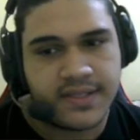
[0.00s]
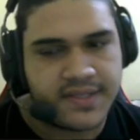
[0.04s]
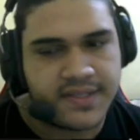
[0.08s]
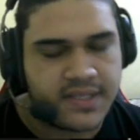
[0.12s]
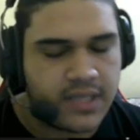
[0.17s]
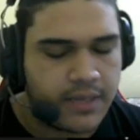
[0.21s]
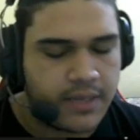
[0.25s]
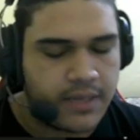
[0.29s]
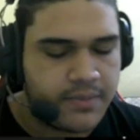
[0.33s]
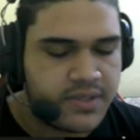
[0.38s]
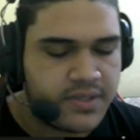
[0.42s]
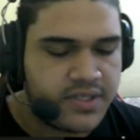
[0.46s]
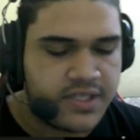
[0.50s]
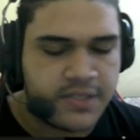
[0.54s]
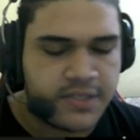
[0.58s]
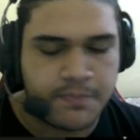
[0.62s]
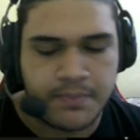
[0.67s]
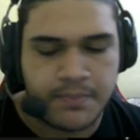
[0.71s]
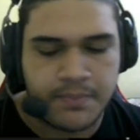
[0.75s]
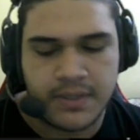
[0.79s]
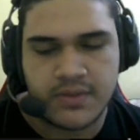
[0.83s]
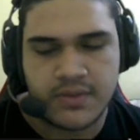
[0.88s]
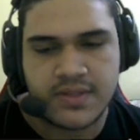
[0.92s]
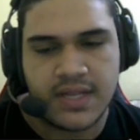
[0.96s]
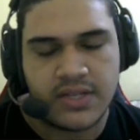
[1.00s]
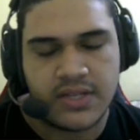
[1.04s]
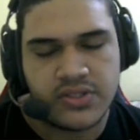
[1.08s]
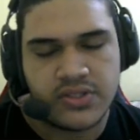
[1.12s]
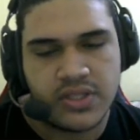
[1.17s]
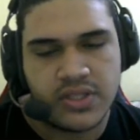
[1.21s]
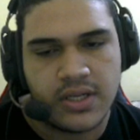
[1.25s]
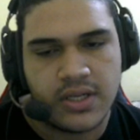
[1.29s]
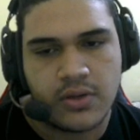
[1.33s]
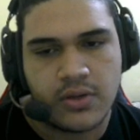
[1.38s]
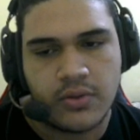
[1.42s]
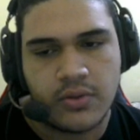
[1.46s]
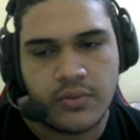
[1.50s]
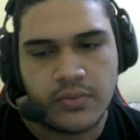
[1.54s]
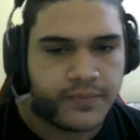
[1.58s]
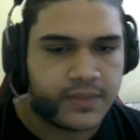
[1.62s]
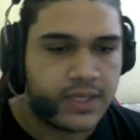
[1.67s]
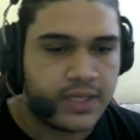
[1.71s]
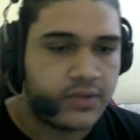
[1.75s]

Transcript: as slimes de espinhos da jungle.